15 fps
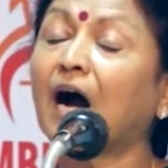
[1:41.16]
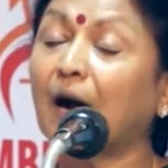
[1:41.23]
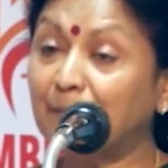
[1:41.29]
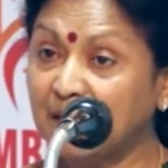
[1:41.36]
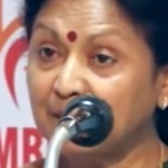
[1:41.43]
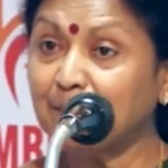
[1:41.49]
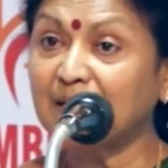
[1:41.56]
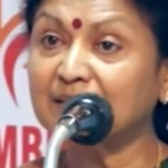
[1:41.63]

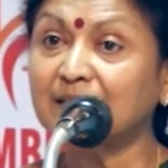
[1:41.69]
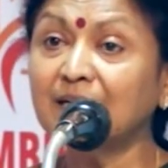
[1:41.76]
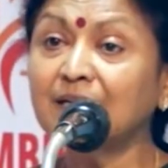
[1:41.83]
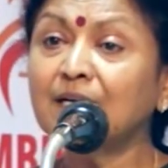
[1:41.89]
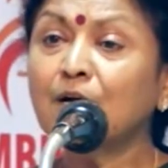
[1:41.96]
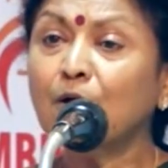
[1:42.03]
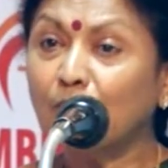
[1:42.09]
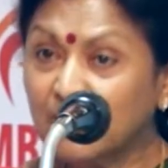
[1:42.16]
அப்படின்னு பார்த்தா
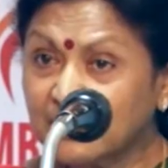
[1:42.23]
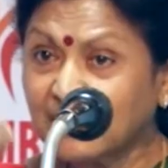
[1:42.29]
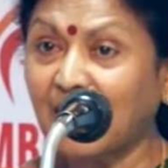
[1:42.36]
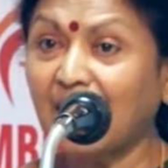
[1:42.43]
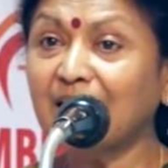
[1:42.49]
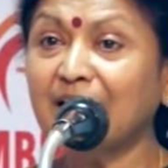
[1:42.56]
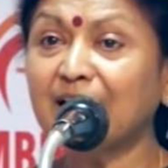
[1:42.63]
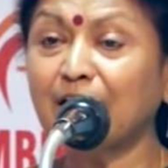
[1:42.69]
ஒரு
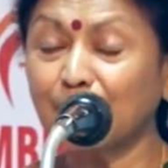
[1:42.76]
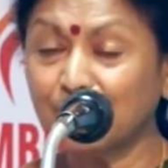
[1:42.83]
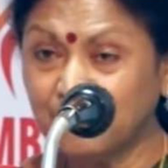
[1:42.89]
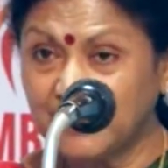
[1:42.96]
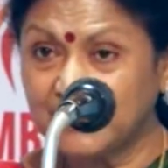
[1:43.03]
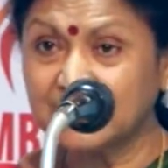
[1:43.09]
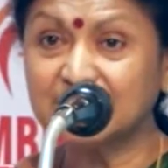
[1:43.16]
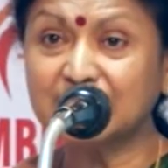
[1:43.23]
காலை நேரம்
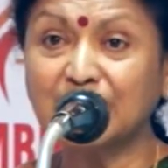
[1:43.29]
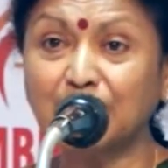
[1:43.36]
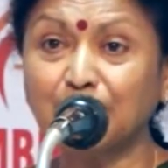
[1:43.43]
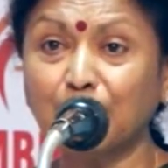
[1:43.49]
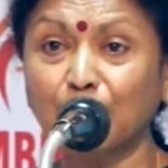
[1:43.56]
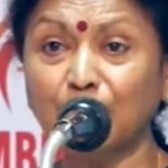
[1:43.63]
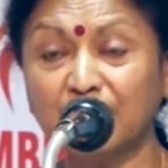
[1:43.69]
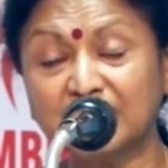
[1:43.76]
வீட்டுக்கு
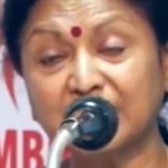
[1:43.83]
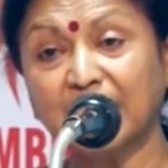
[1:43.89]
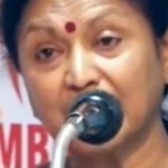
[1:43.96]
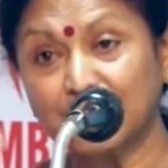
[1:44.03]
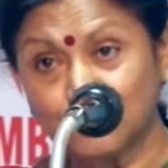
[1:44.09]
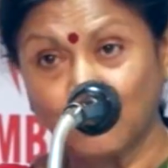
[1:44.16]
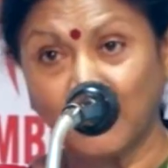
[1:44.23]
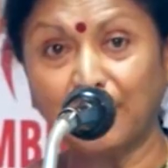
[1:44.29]
திரும்புறோம்
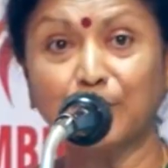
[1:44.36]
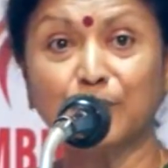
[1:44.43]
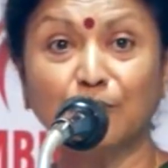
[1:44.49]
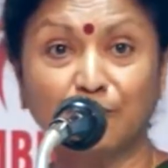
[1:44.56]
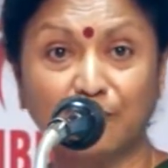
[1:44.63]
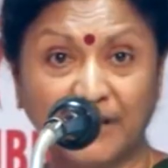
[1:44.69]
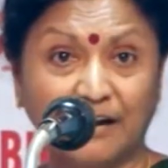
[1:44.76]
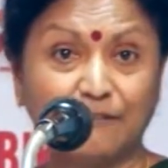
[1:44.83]
விருதுநகர் டு
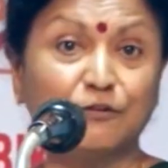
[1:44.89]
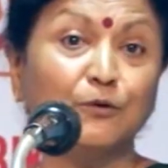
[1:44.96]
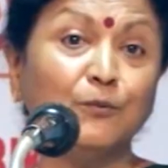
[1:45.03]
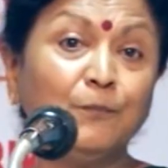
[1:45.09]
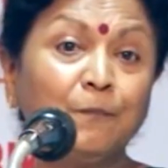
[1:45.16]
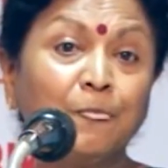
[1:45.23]
கோயம்புத்தூர் வி ஹாவ் டு